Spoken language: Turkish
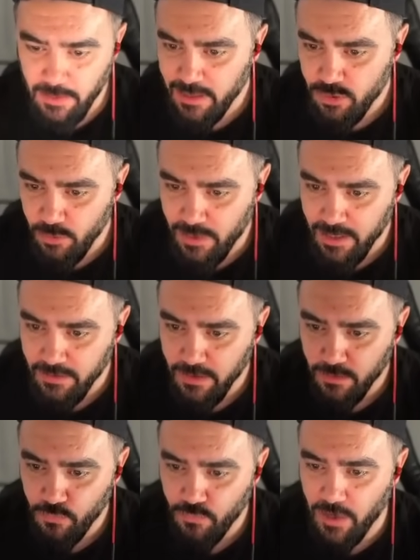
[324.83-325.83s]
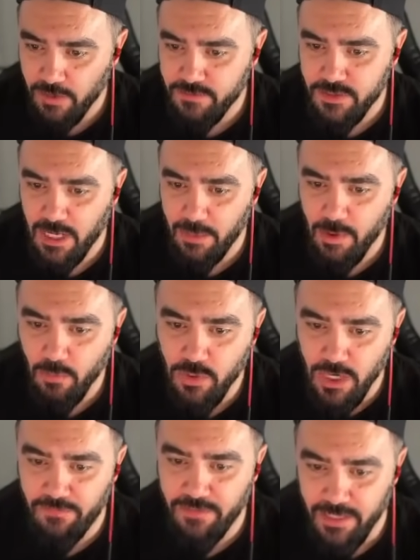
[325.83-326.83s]
yazıyor mu arkanda? Üf efsane. Ben bu
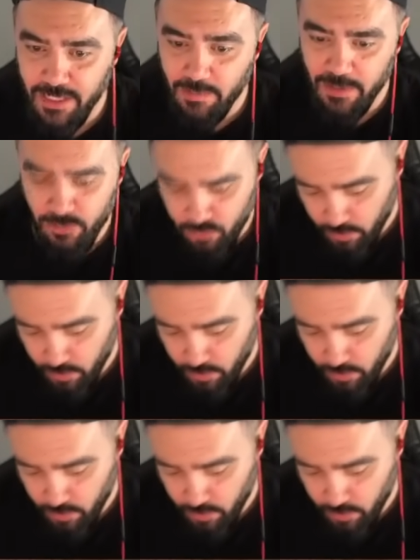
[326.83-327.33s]
kıyafeti giymek istiyorum